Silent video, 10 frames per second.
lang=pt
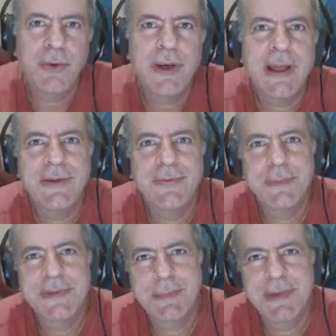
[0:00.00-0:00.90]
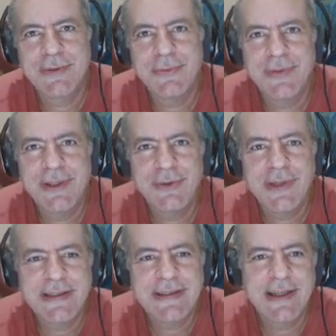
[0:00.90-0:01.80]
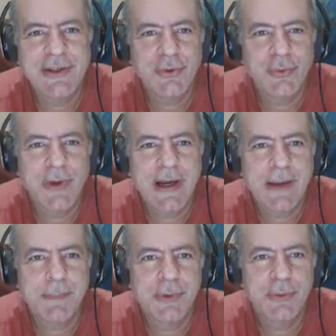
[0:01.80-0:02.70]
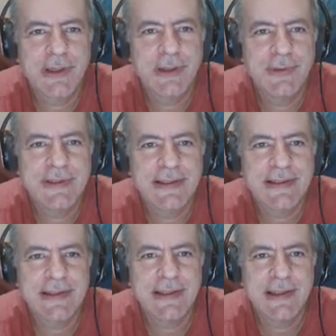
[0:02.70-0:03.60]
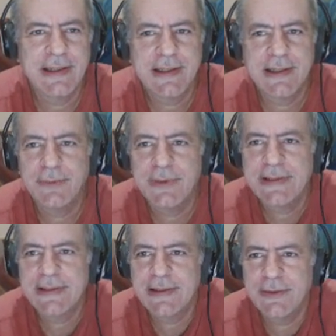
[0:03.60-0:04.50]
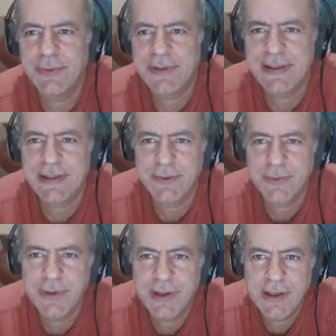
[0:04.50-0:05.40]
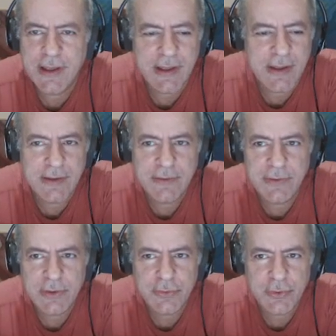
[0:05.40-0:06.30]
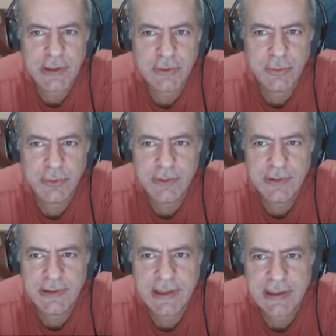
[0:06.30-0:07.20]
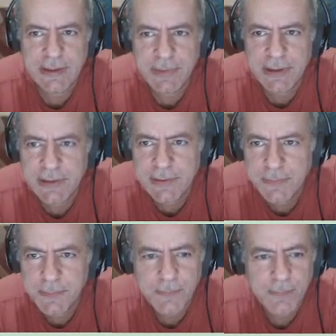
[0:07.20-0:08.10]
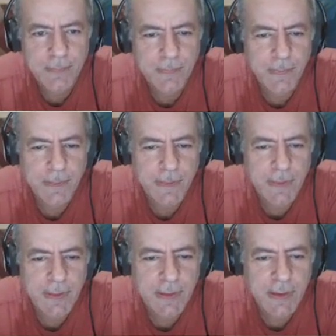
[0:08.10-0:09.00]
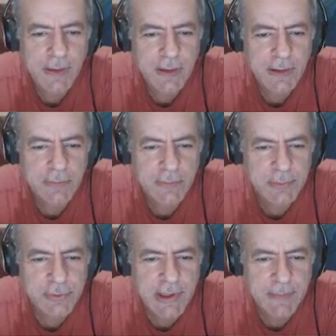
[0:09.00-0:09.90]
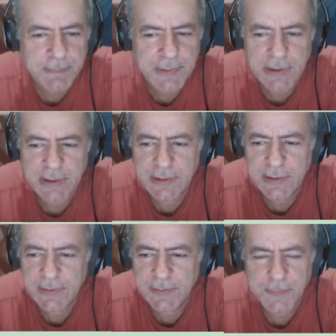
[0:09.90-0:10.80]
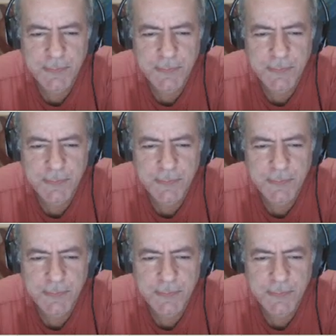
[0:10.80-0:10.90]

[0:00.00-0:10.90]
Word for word: Olá e vamos a mais um vídeo da série Jogo Rápido aqui no ICC, clicando em 5-0. Veio um jogador da Alemanha e vamos jogar Pirk.